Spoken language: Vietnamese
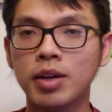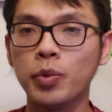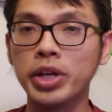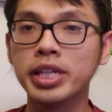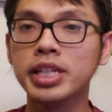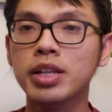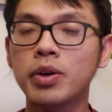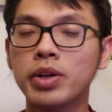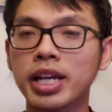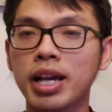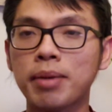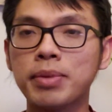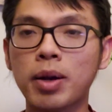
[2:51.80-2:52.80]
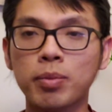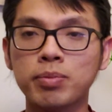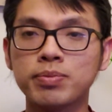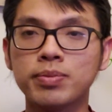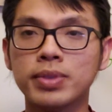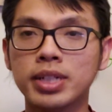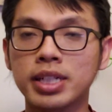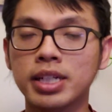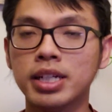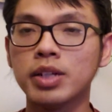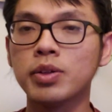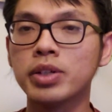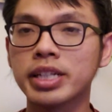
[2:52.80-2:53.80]
quỷ luôn cái hợp đồng
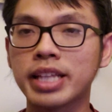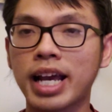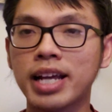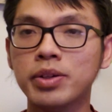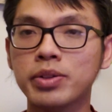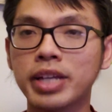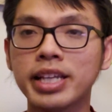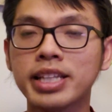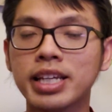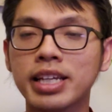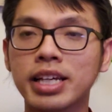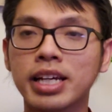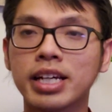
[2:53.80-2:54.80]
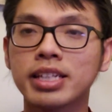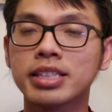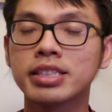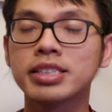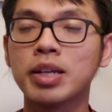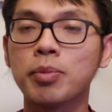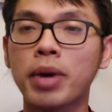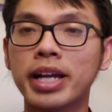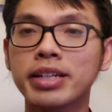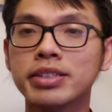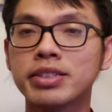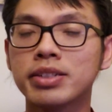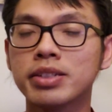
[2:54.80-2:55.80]
à, của người ta luôn vậy thì à, sòng bài
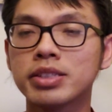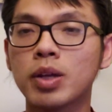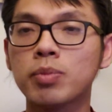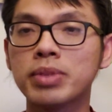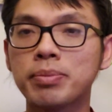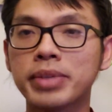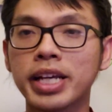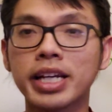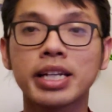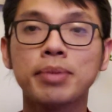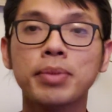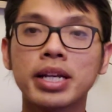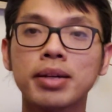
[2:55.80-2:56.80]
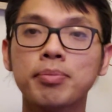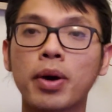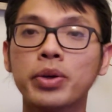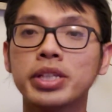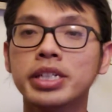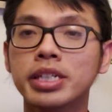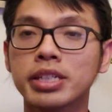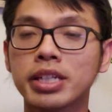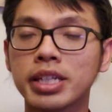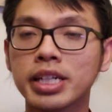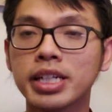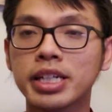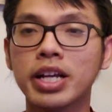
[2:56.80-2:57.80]
nó tốn thêm tiền để mà nó bồi thường cho
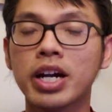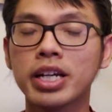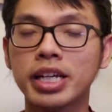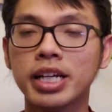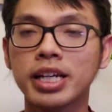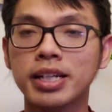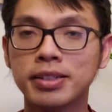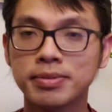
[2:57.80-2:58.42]
những người đó nữa